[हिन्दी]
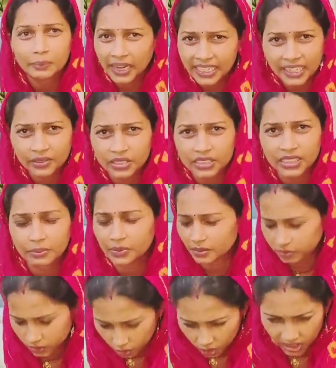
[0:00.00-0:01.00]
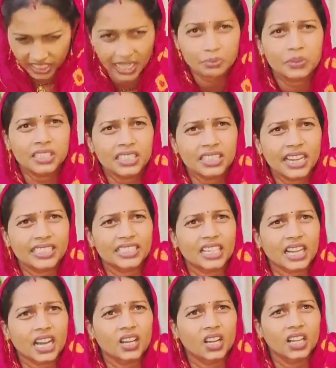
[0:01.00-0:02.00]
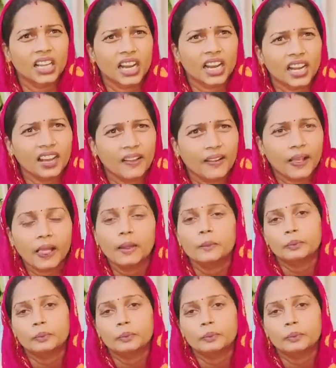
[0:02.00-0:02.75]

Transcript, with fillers: नहीं होता मतलब सॉरी यार मिर्गी ना झटका कह जाएगा ना